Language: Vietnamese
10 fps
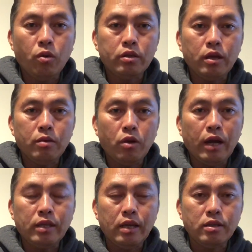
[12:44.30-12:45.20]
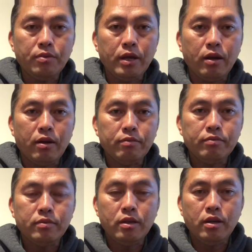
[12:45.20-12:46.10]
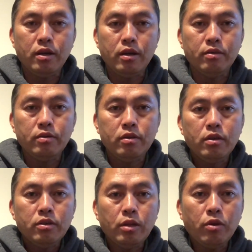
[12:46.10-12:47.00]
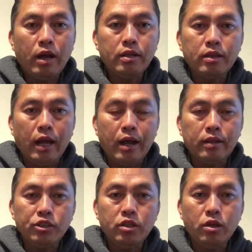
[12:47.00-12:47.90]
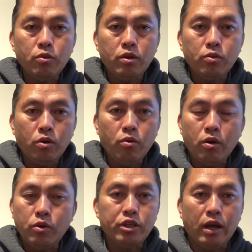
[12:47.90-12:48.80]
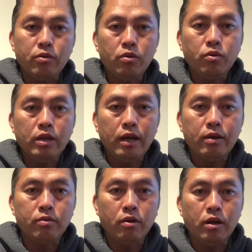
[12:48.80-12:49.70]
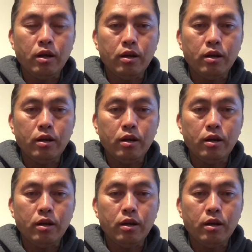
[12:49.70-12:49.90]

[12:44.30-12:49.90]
thu cả tua chỉ muốn cả chỉ ra bây giờ nè chỉ muốn cả chỉ ta tất nhiên yêu yêu luôn nuôi chỉ cả yêu yêu thế à.